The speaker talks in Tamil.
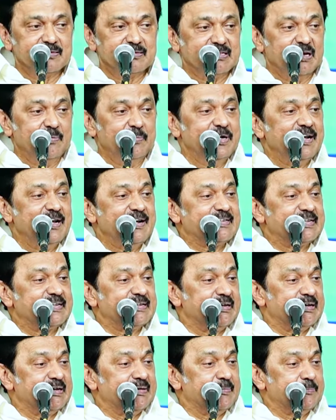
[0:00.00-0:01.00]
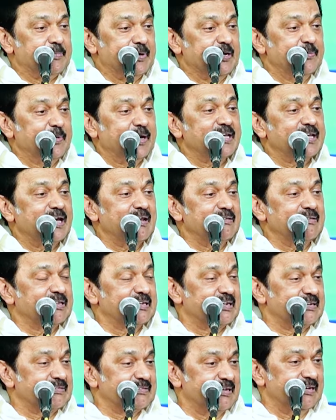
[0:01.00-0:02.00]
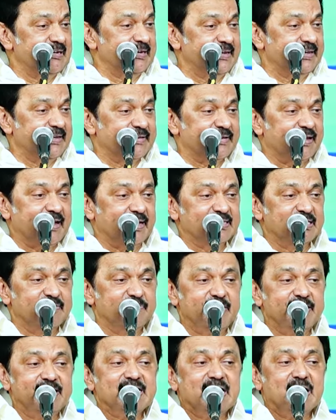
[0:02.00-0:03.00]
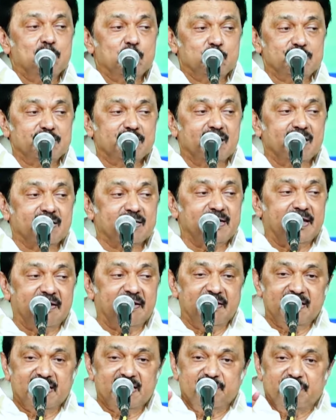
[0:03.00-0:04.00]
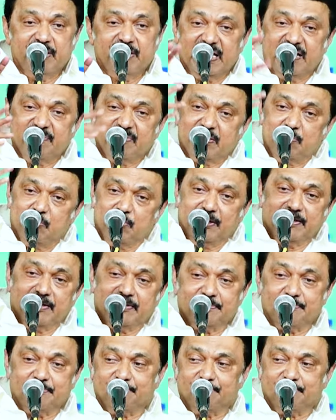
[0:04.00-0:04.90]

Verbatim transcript: தமிழ்நாட்டை படுபாதாரத்துக்கு தள்ளின அந்த விடியா மூஞ்சிகளுக்கு என்றைக்கும் விடியவே முடியாது